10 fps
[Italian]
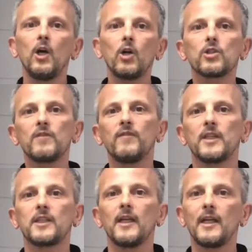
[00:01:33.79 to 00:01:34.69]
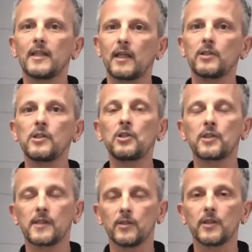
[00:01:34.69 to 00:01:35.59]
Oggi invece la
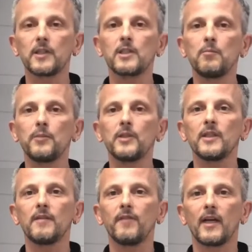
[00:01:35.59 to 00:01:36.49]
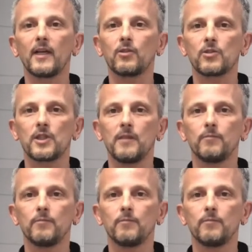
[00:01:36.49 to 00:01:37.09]
tradizione ci impone di farla così.